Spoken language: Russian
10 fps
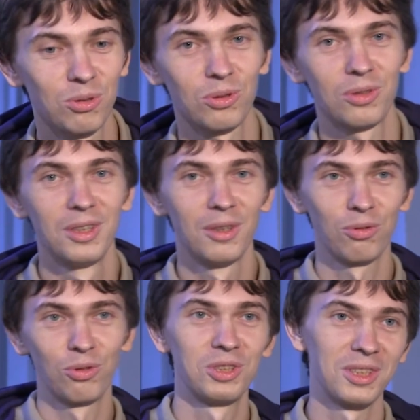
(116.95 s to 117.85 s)
что
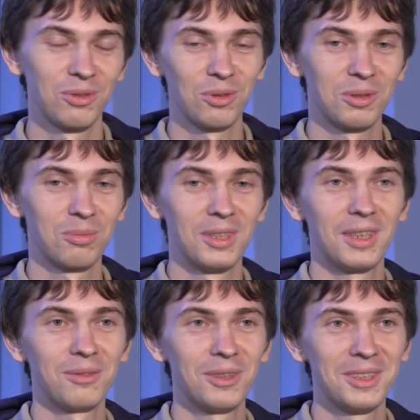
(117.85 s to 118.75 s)
художник должен быть
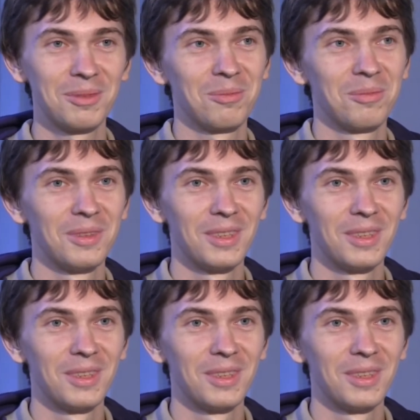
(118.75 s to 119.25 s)
голодным,